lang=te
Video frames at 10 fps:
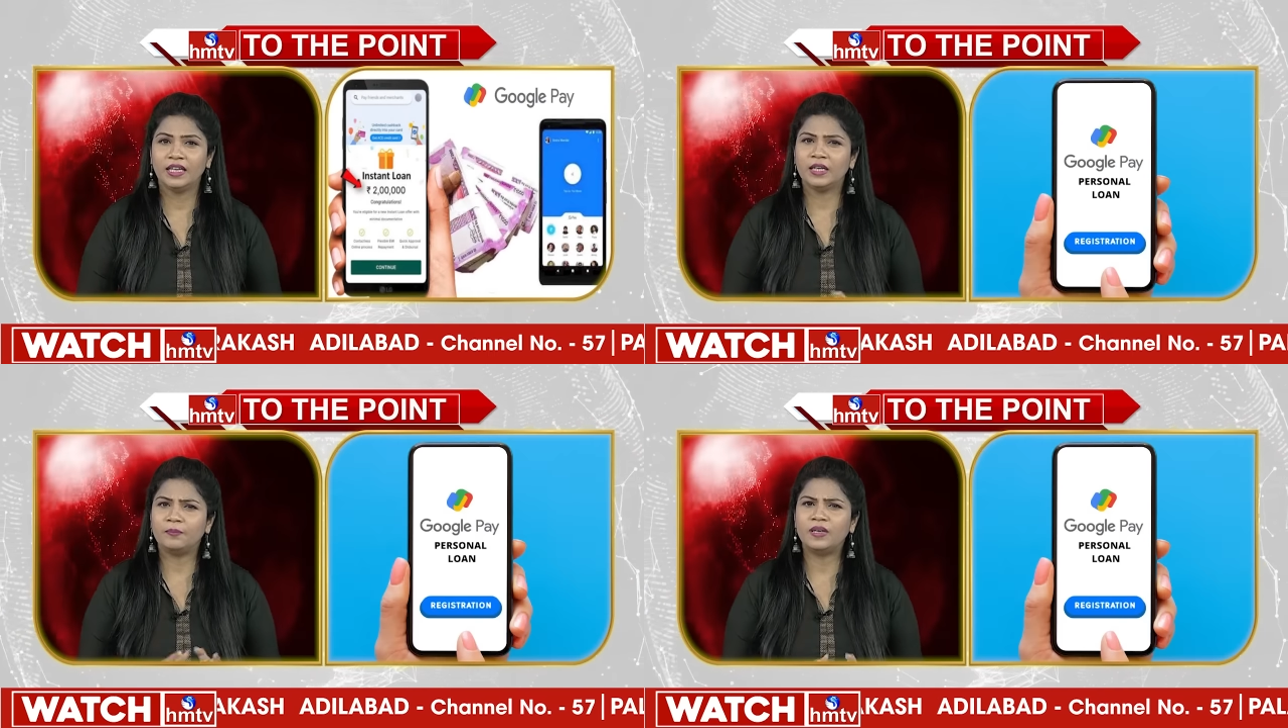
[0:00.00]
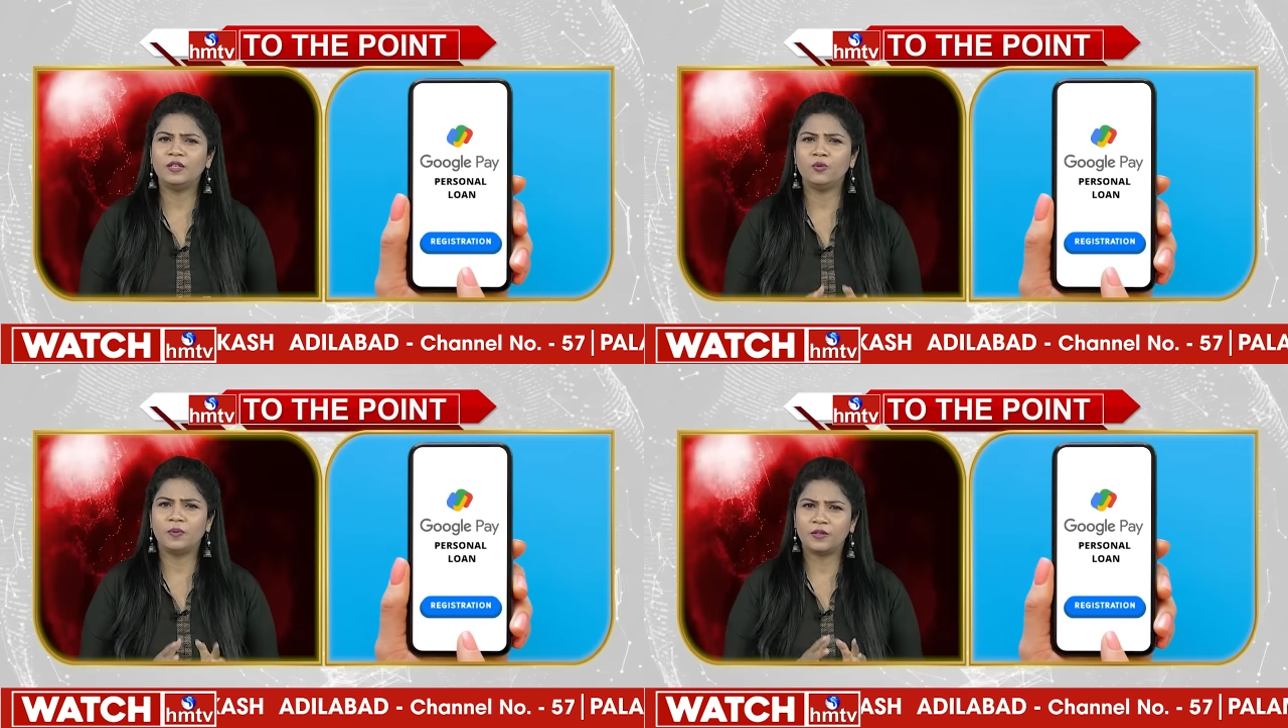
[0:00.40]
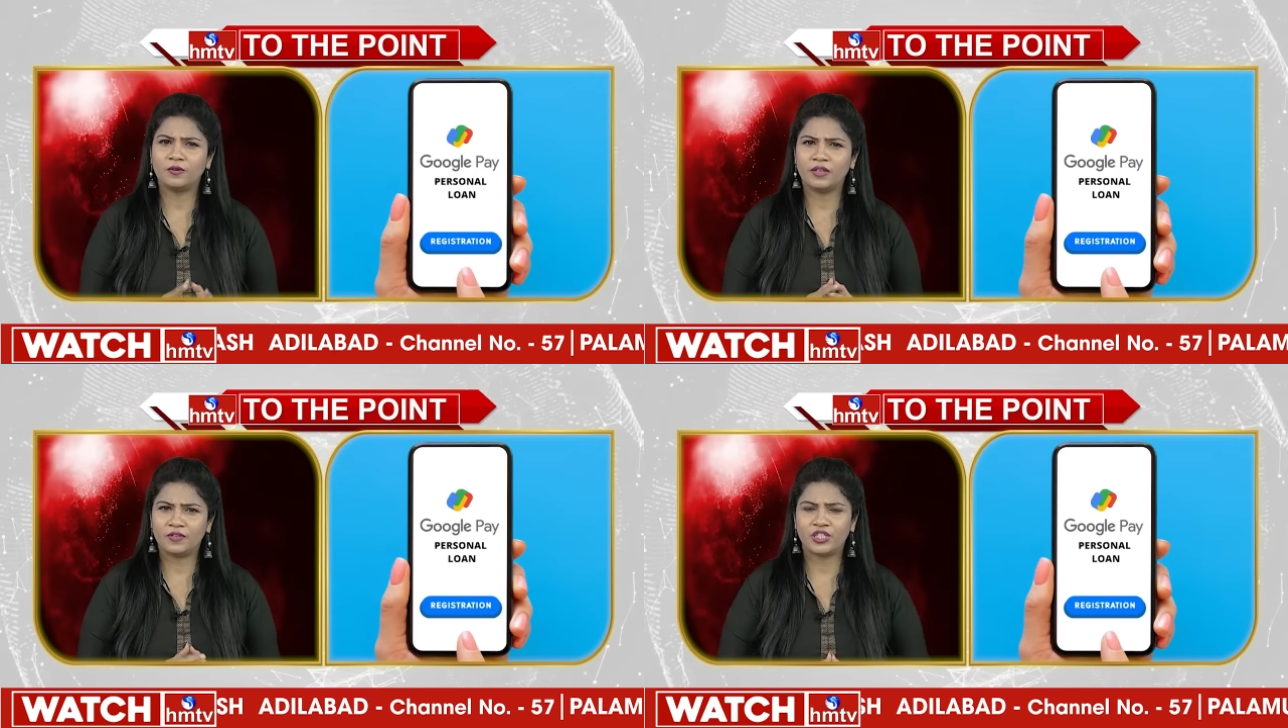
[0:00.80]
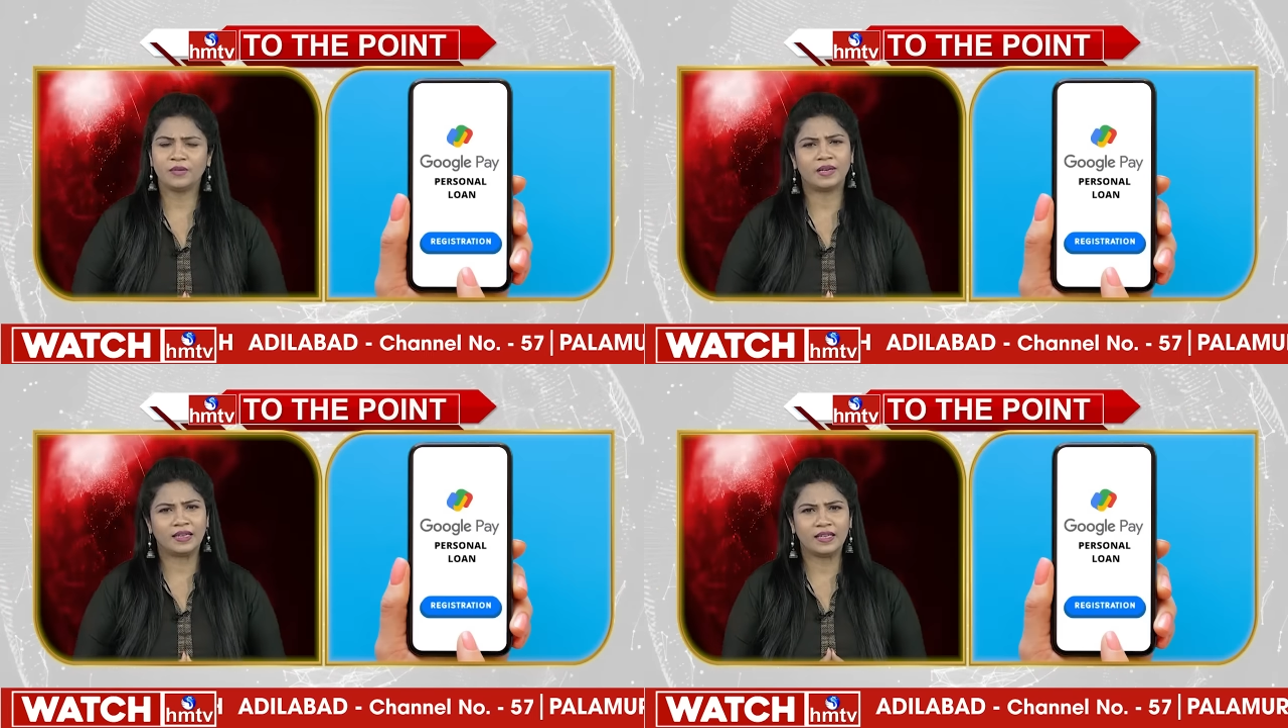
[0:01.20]
ఇబ్బందులు పెడుతున్న విషయం
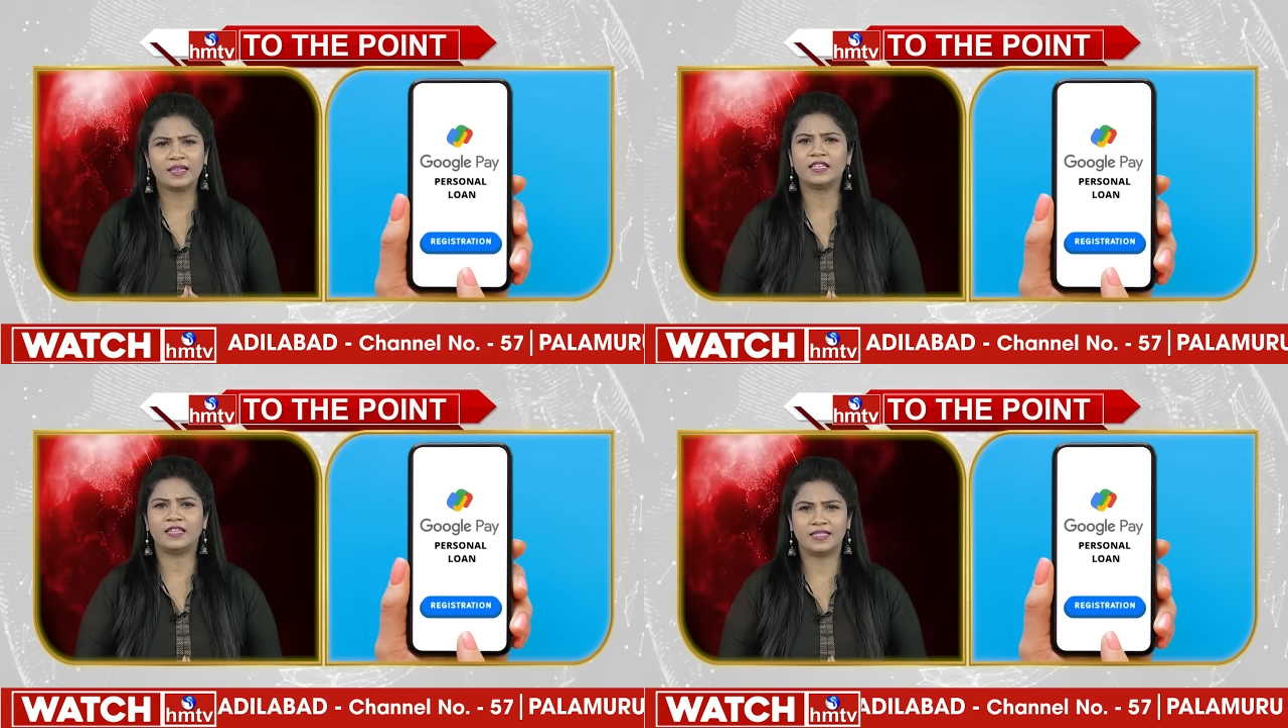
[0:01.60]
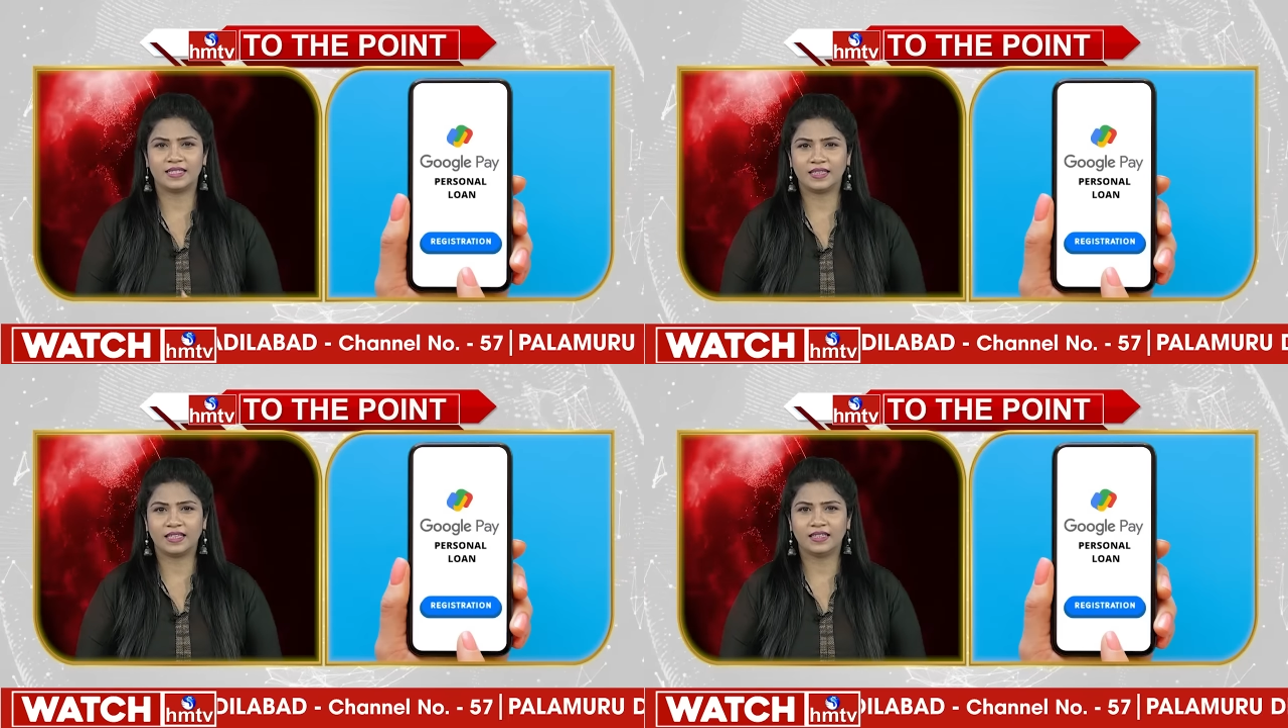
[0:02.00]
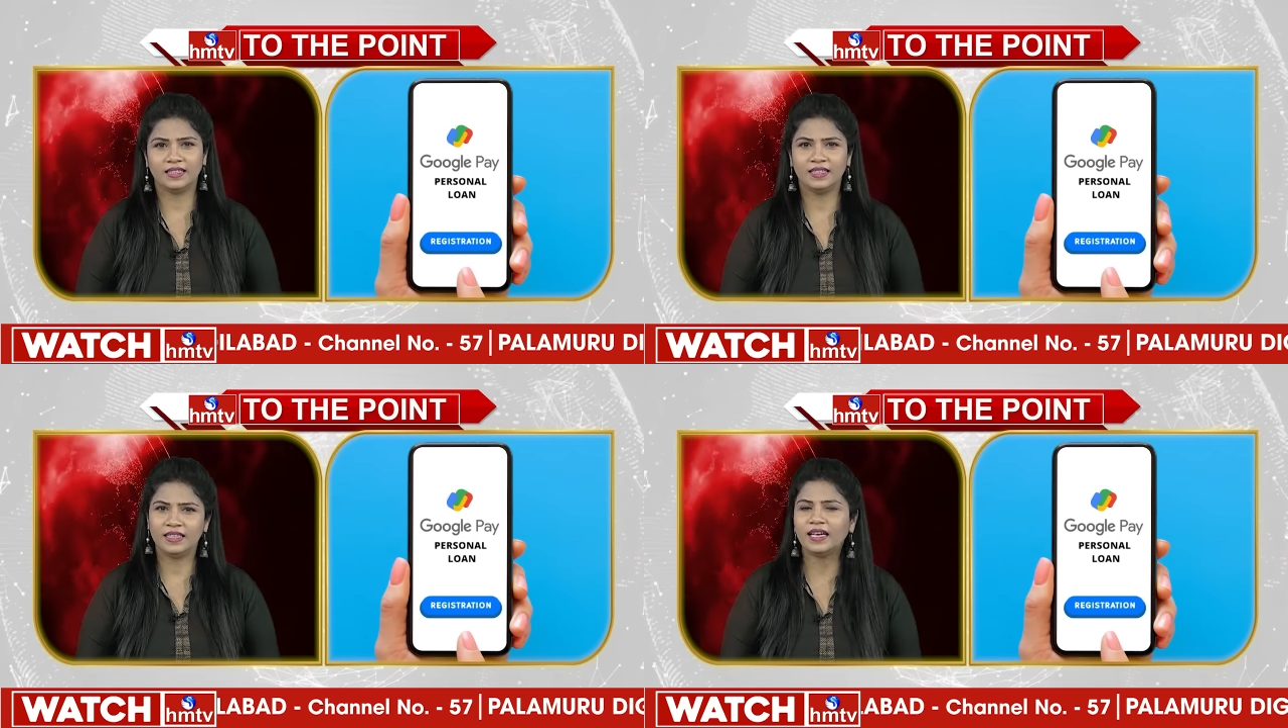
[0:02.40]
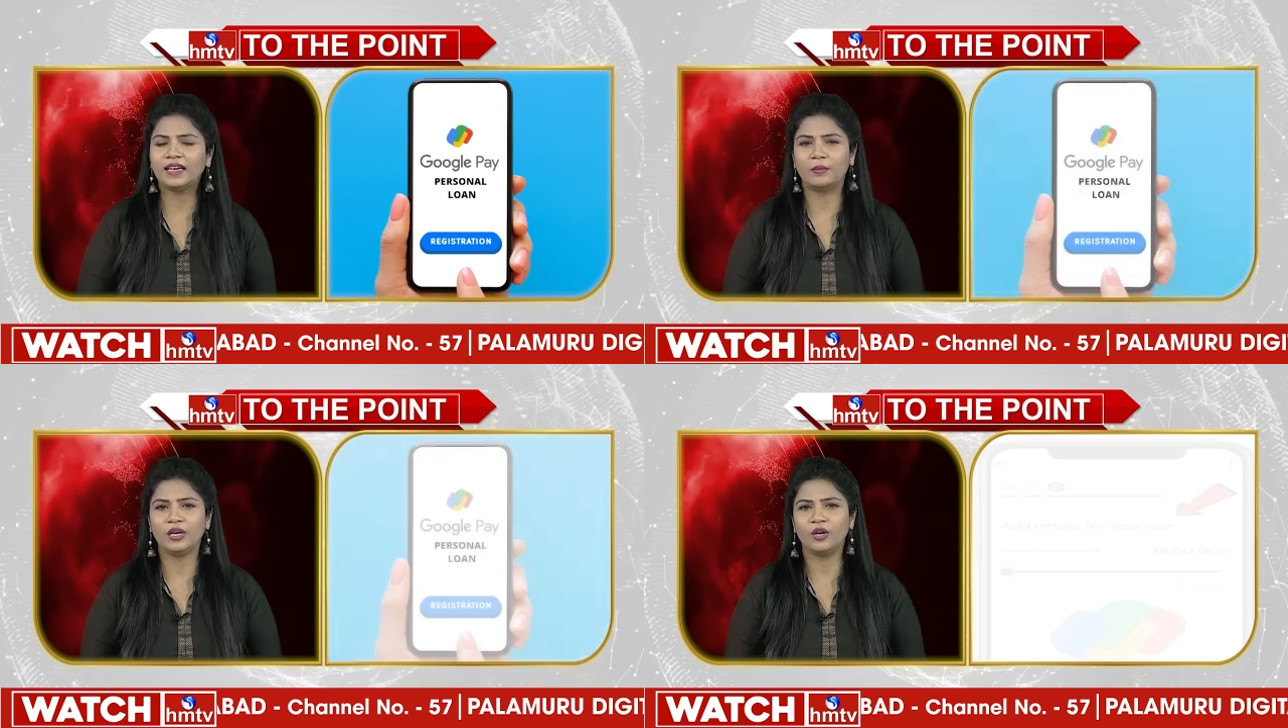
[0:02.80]
మనందరికీ తెలిసిందే ఈ
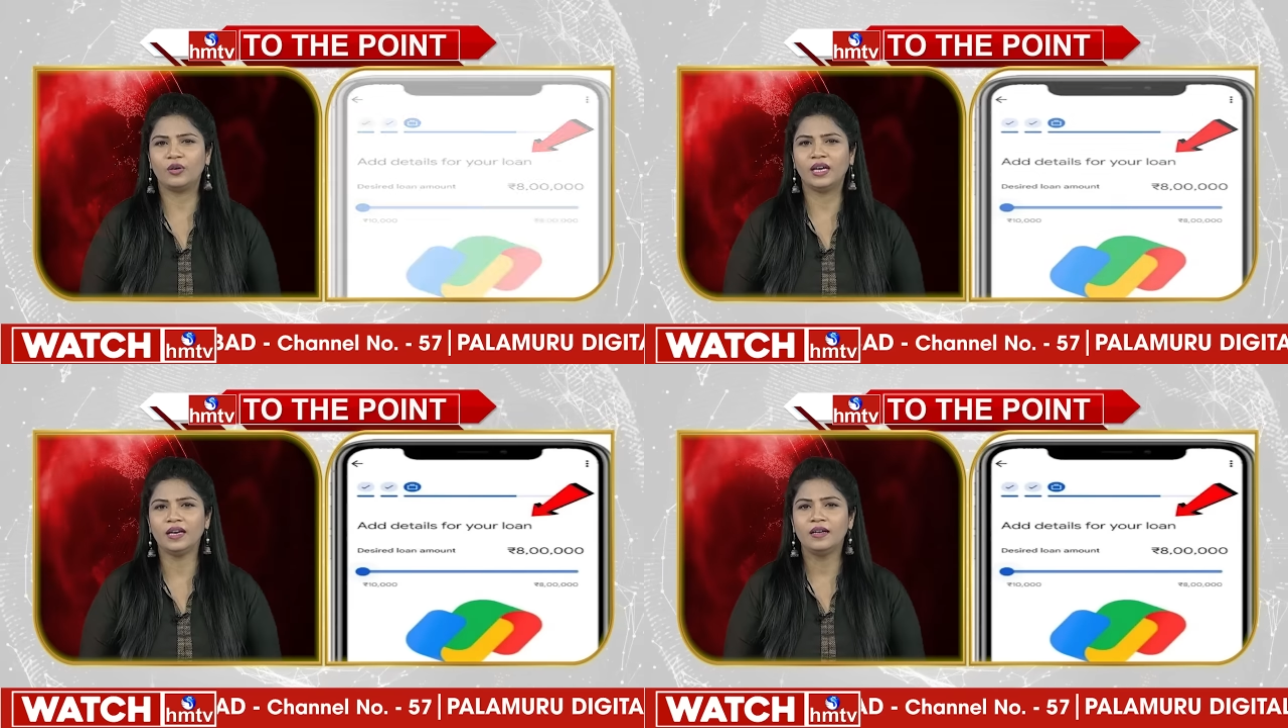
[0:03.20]
క్రమంలోనే